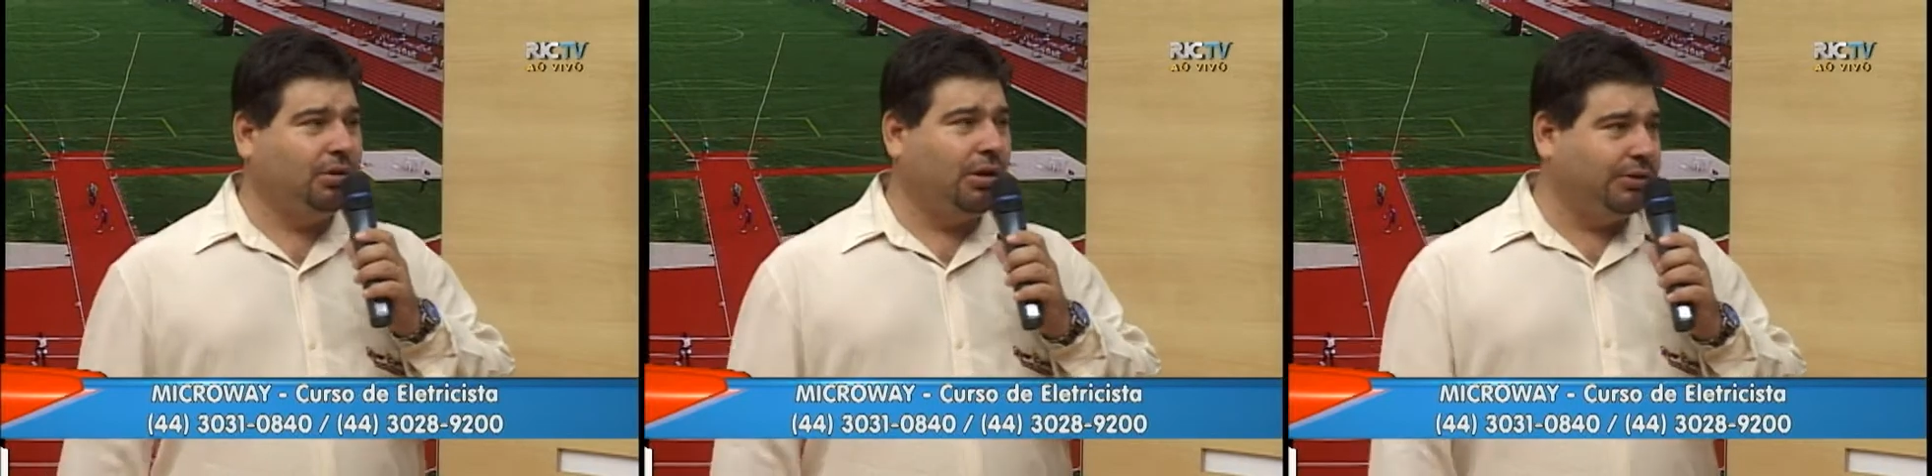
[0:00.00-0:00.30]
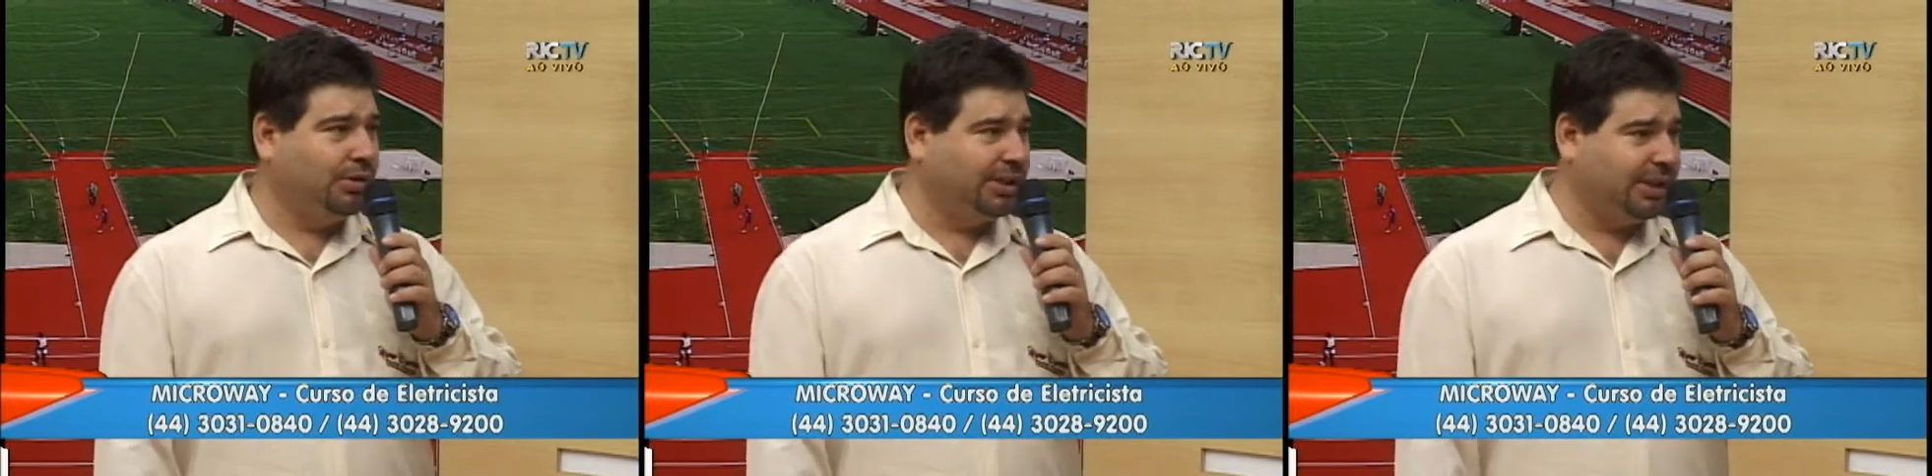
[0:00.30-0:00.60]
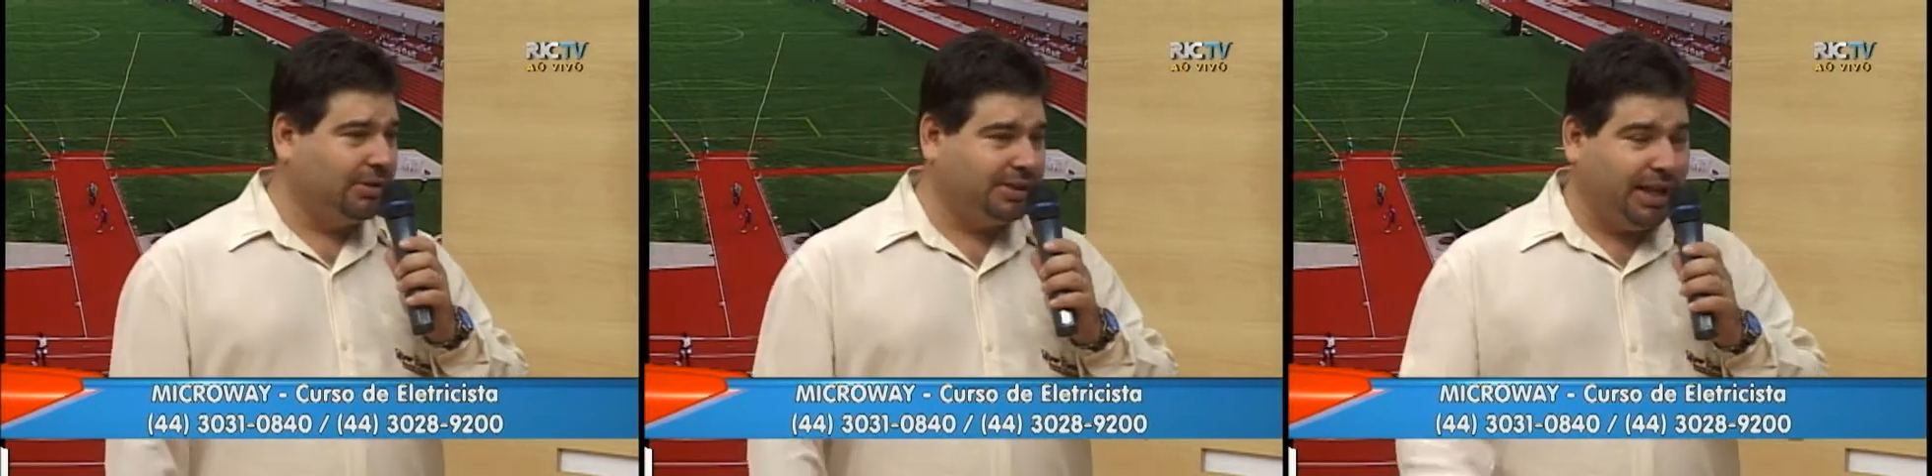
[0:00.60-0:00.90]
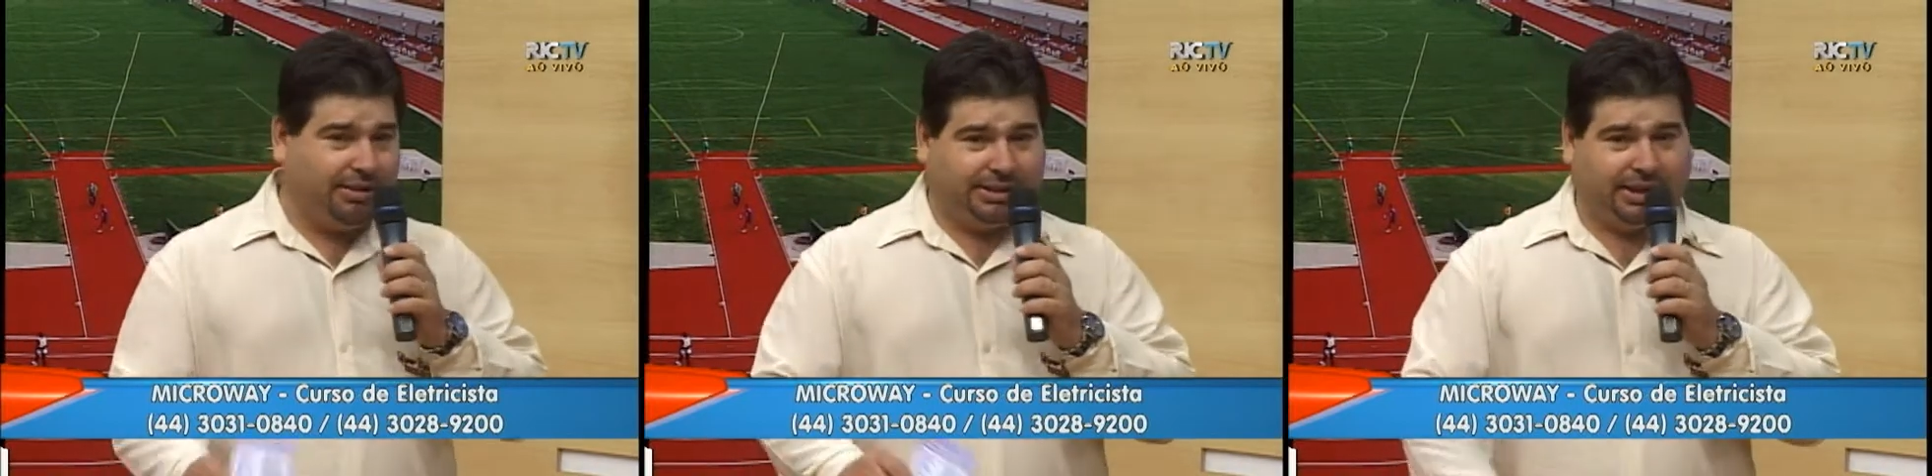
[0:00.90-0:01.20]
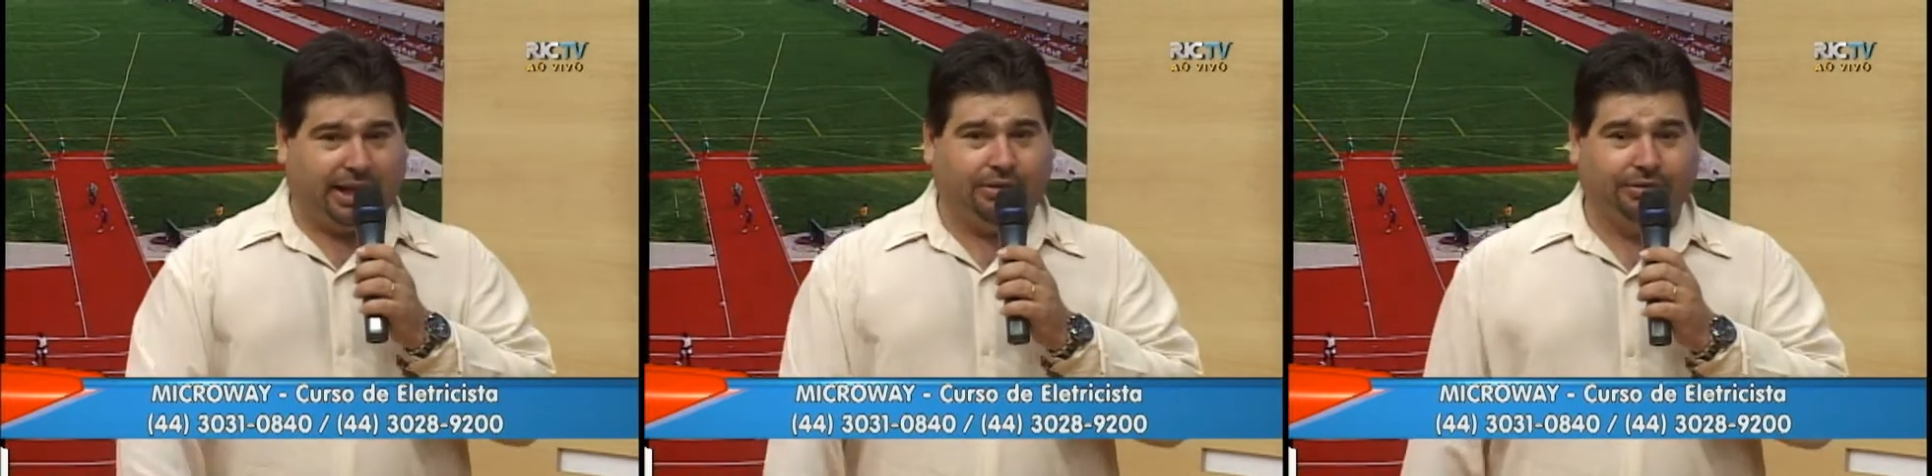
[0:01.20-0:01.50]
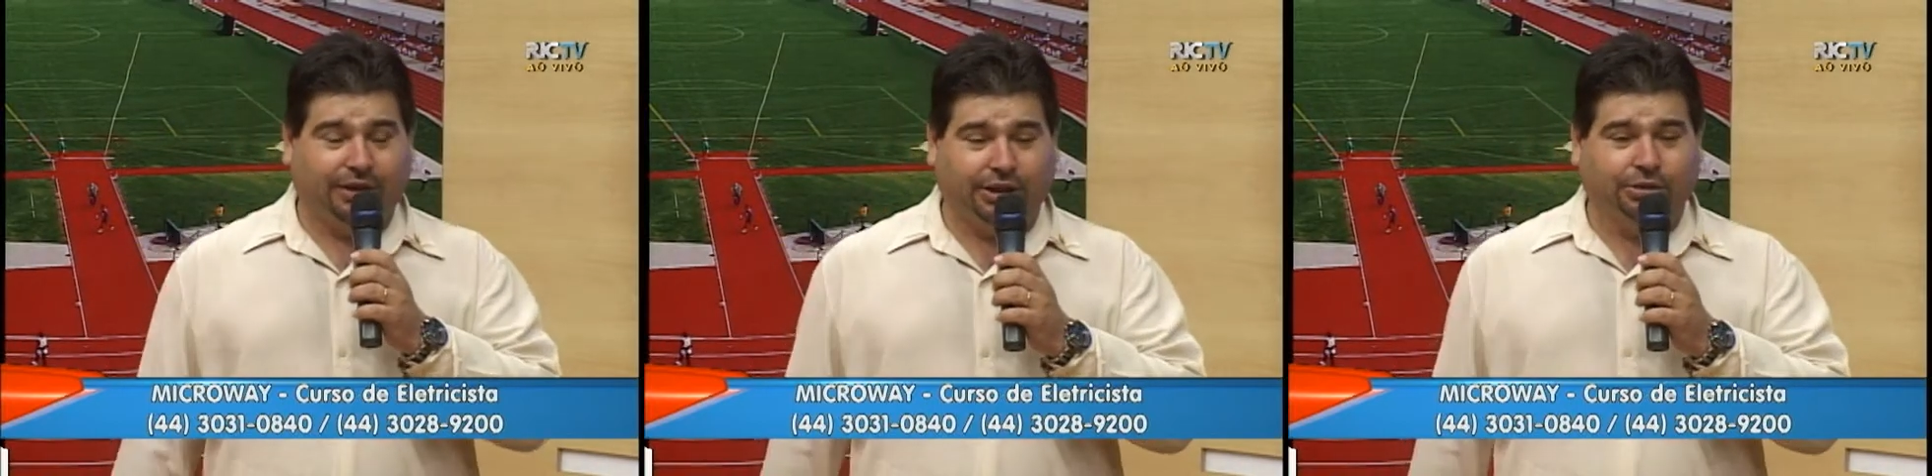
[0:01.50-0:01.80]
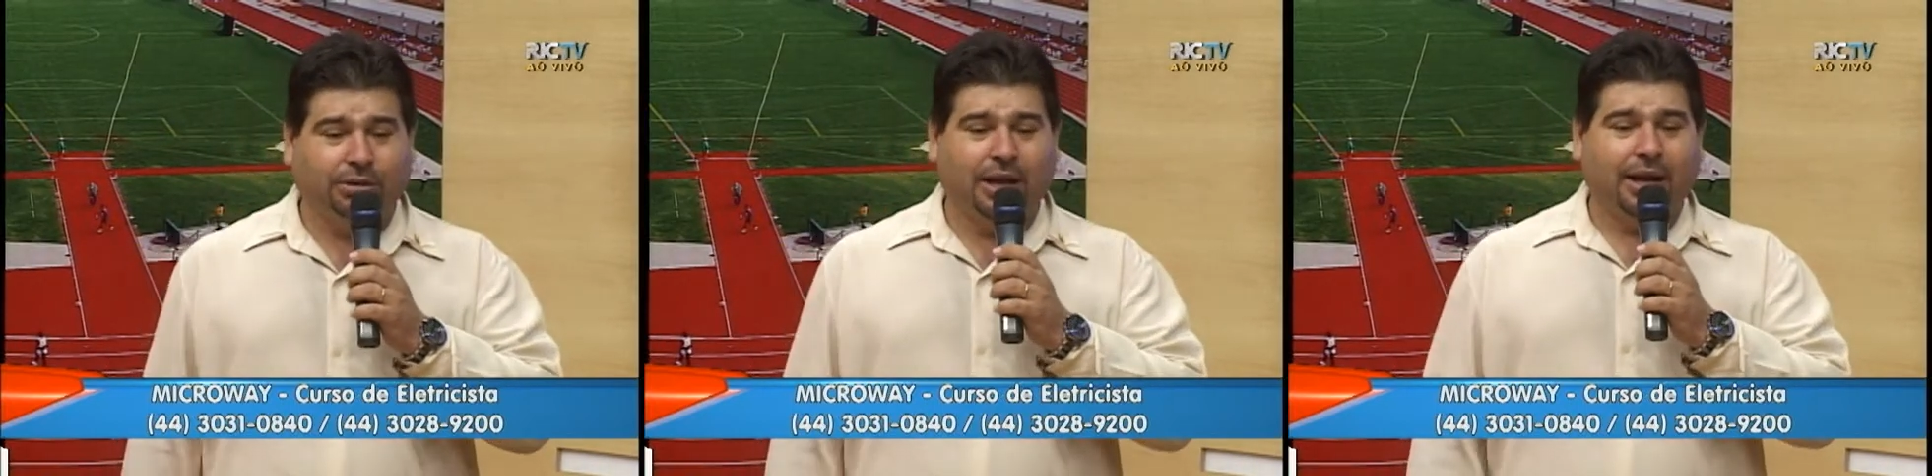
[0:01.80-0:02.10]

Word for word: 9200, que está aí no vídeo.